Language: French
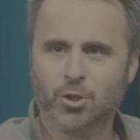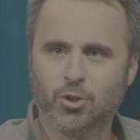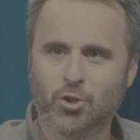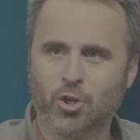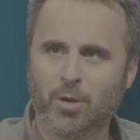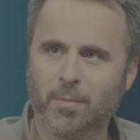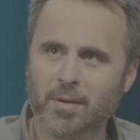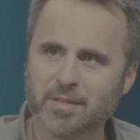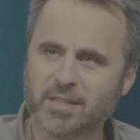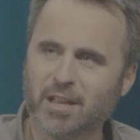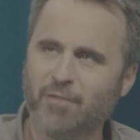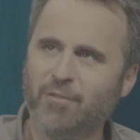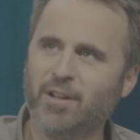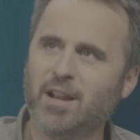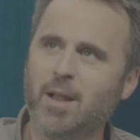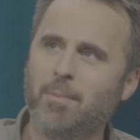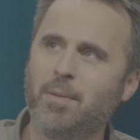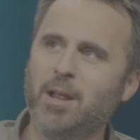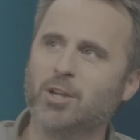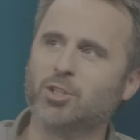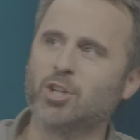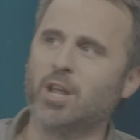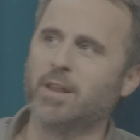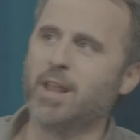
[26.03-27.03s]
j'ai commencé à faire la
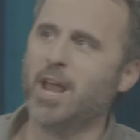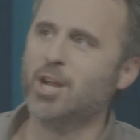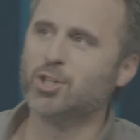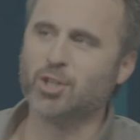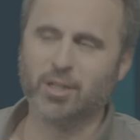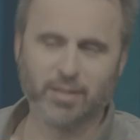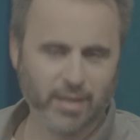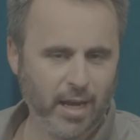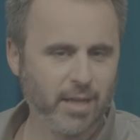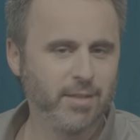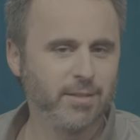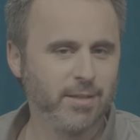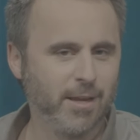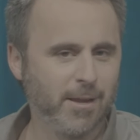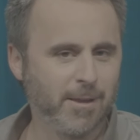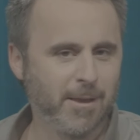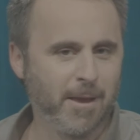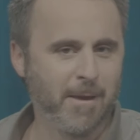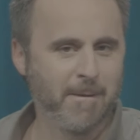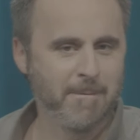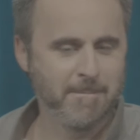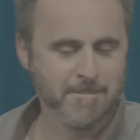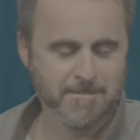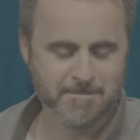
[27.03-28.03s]
planche à neige à 35
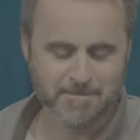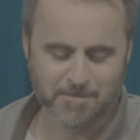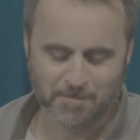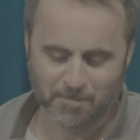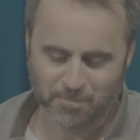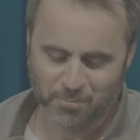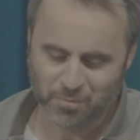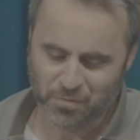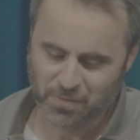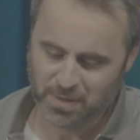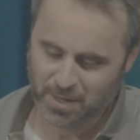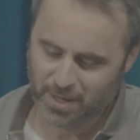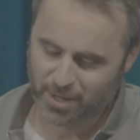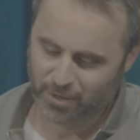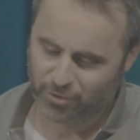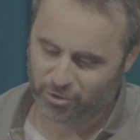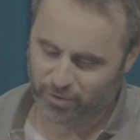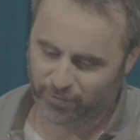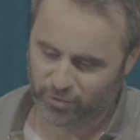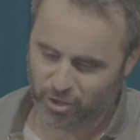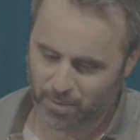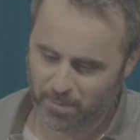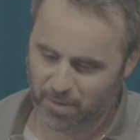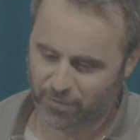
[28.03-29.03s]
ans.
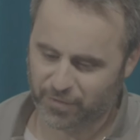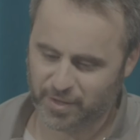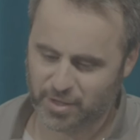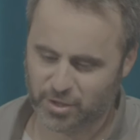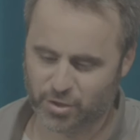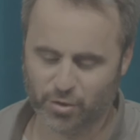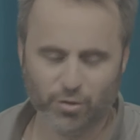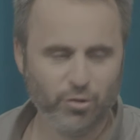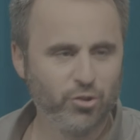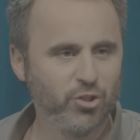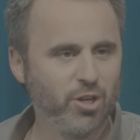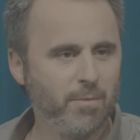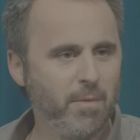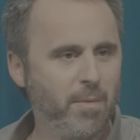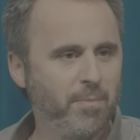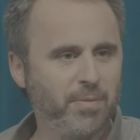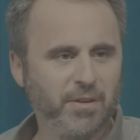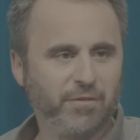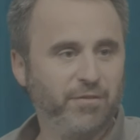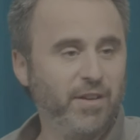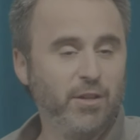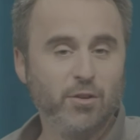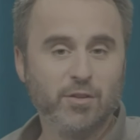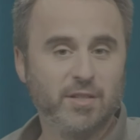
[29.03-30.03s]
J'avais jamais fait ça, jamais
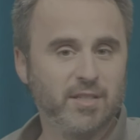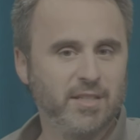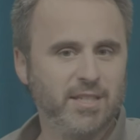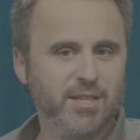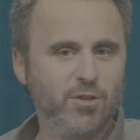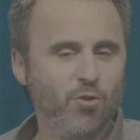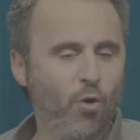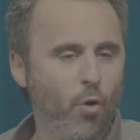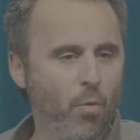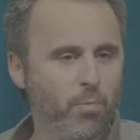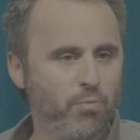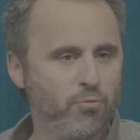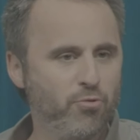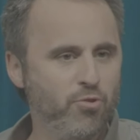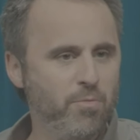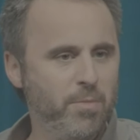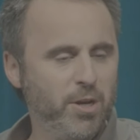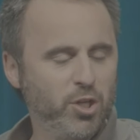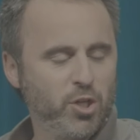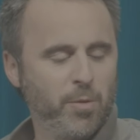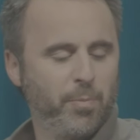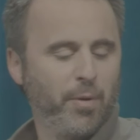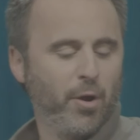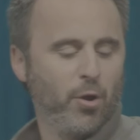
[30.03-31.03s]
fait de ski non plus,
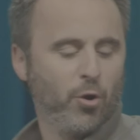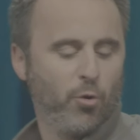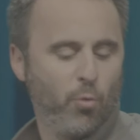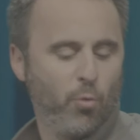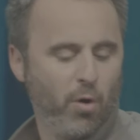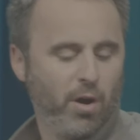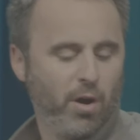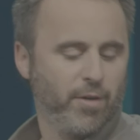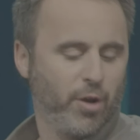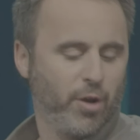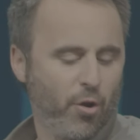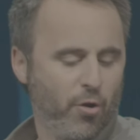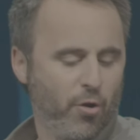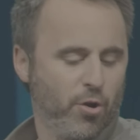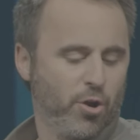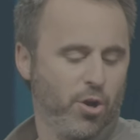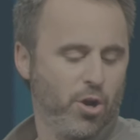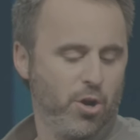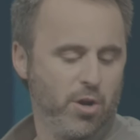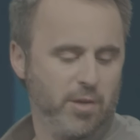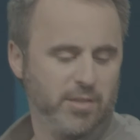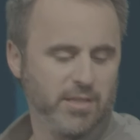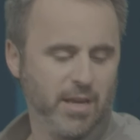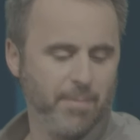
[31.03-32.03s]
mais j'ai pris un cours avec un
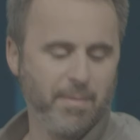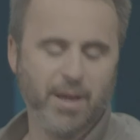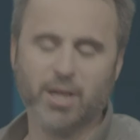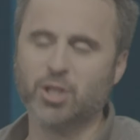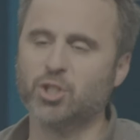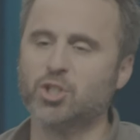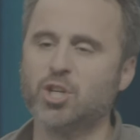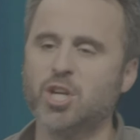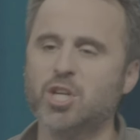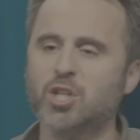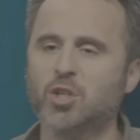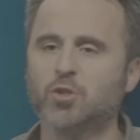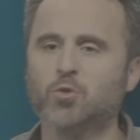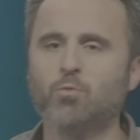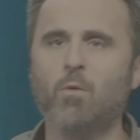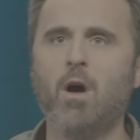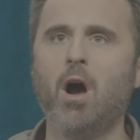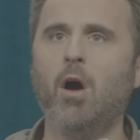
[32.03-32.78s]
gars, ça marchait, j'ai dit